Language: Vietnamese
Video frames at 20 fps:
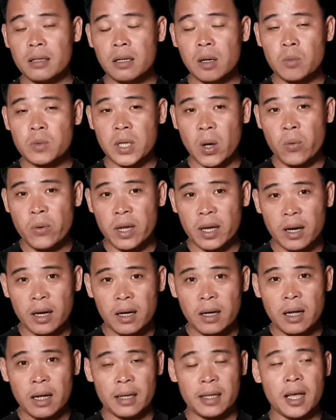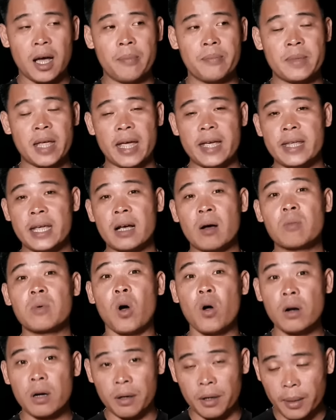tướng ông xấu vậy đó dòm vậy chắc cũng
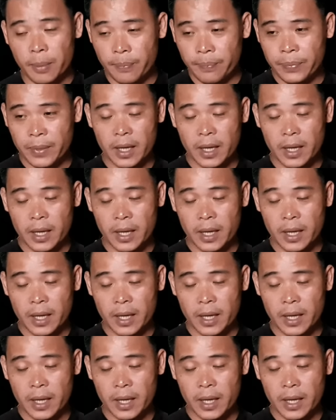đoán được